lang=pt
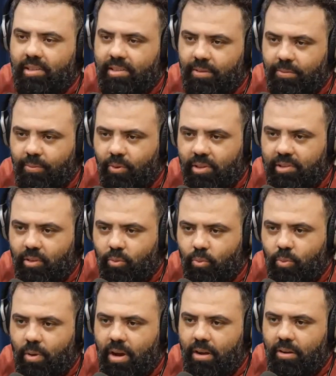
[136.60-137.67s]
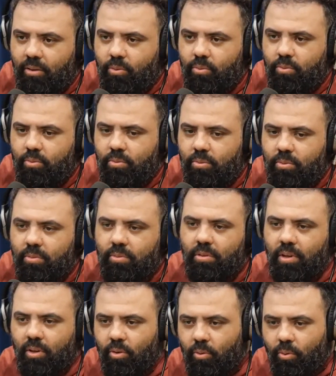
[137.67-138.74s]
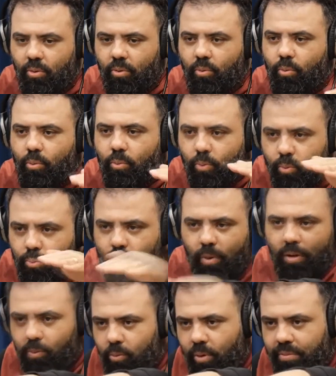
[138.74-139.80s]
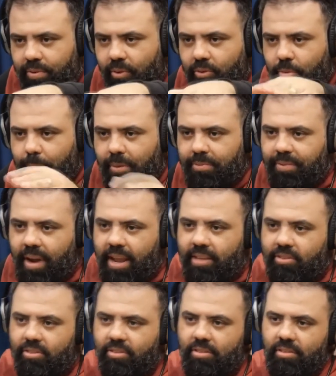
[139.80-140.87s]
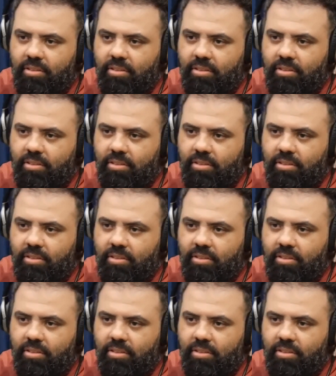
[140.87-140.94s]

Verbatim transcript: essa força com a com, com a impulsão com, do motor. Com o, o avião indo para frente.